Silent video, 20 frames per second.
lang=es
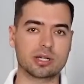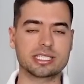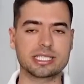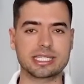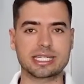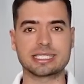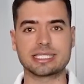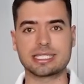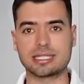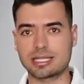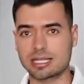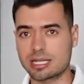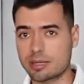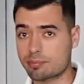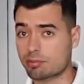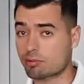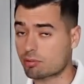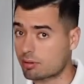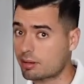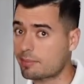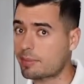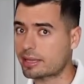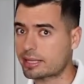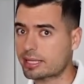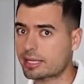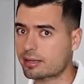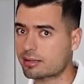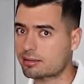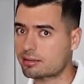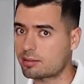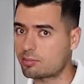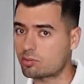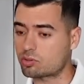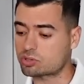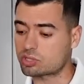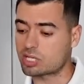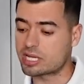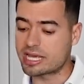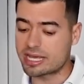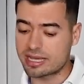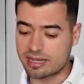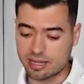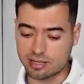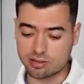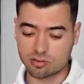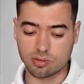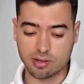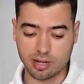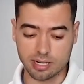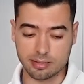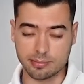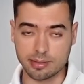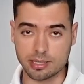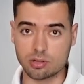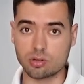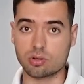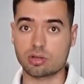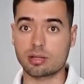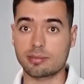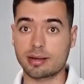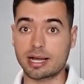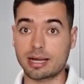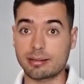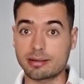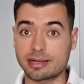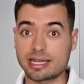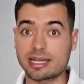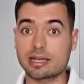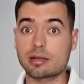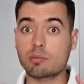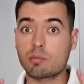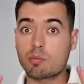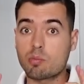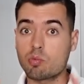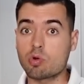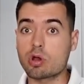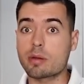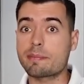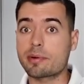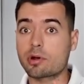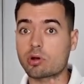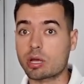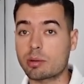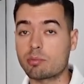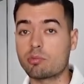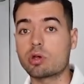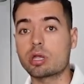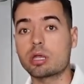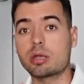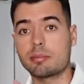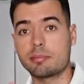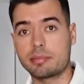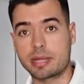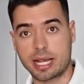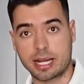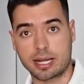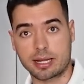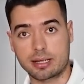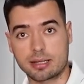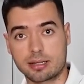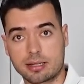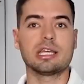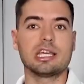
Así que si tienes problemas digestivos, estos alimentos te van a venir muy pero que muy bien.